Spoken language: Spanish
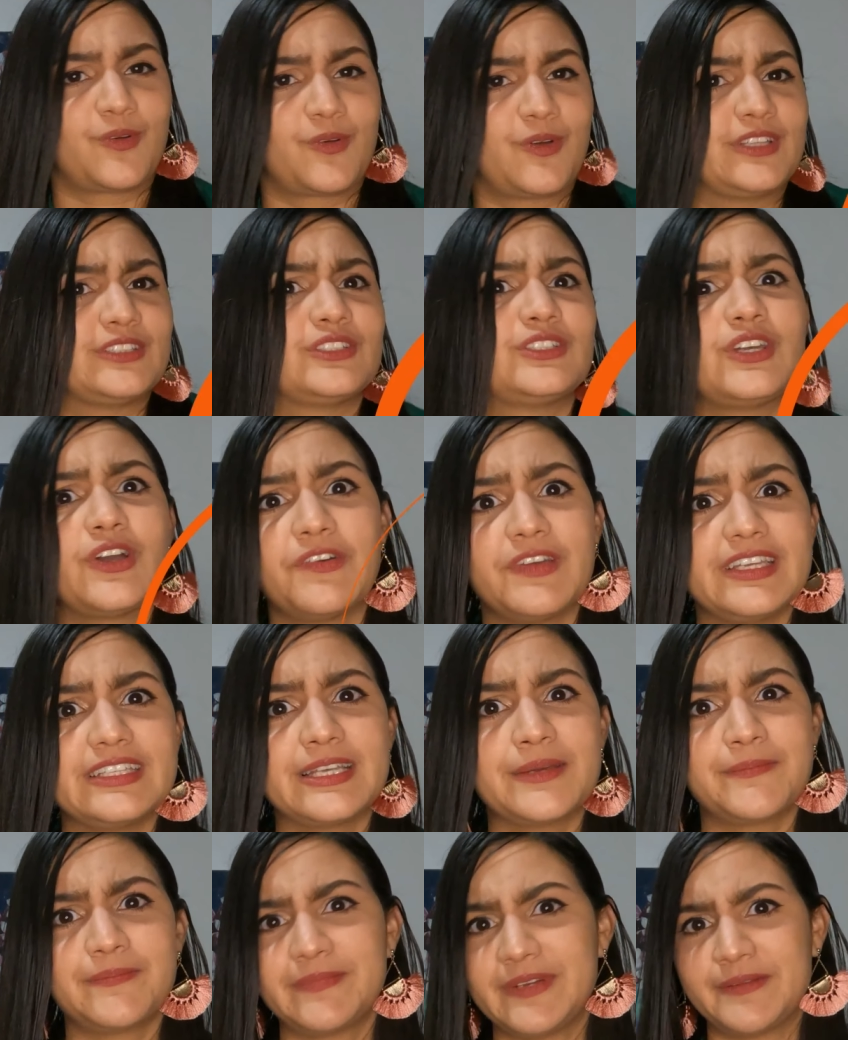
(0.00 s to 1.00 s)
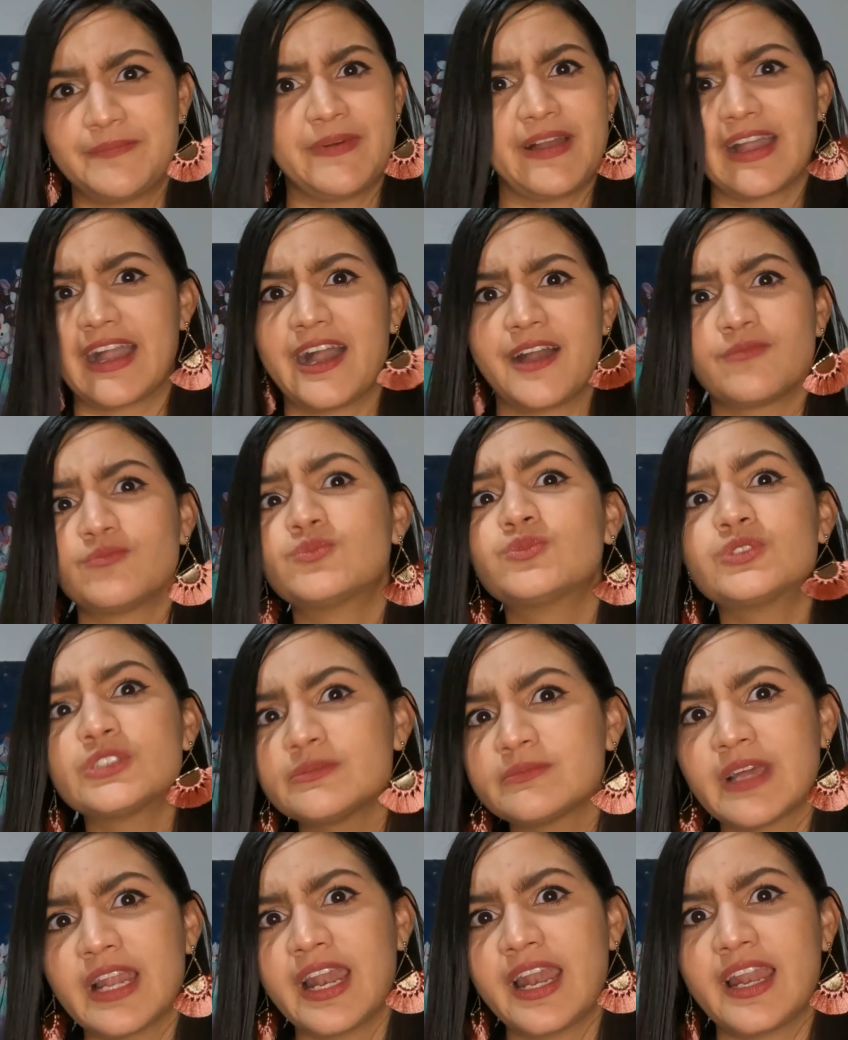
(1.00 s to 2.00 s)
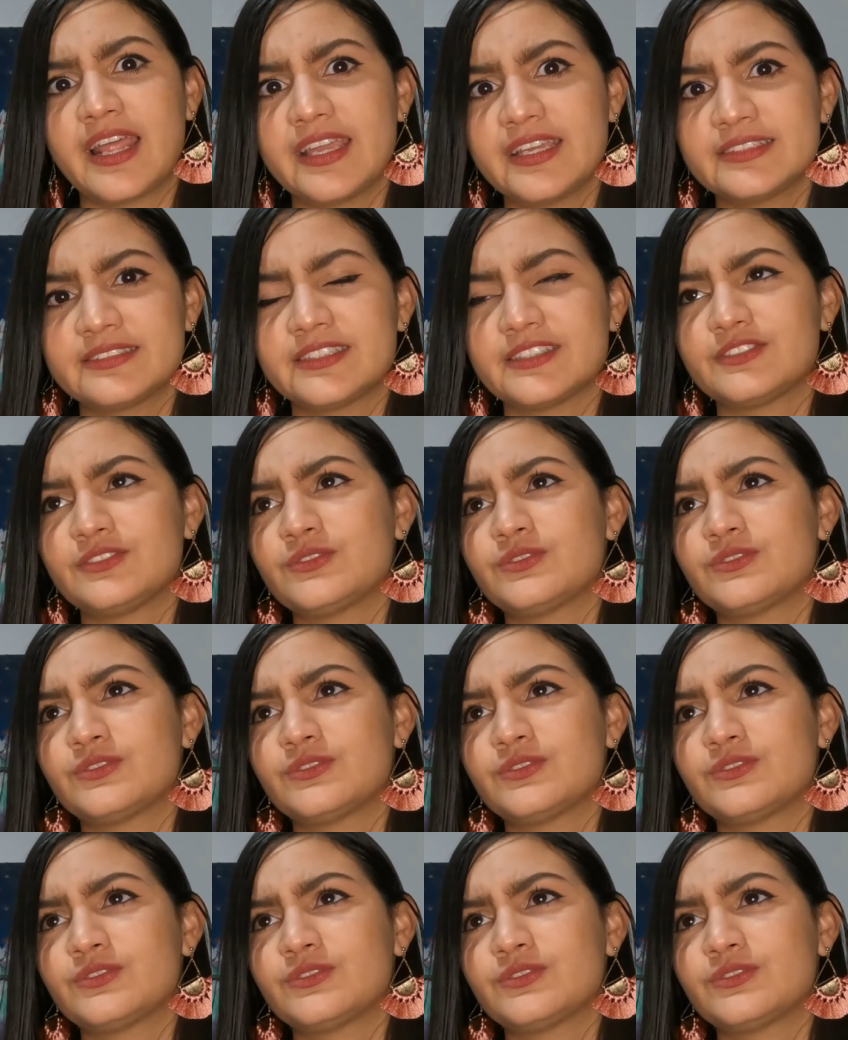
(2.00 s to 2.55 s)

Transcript: Pues cuando yo vine le pagaban muy mal a la gente,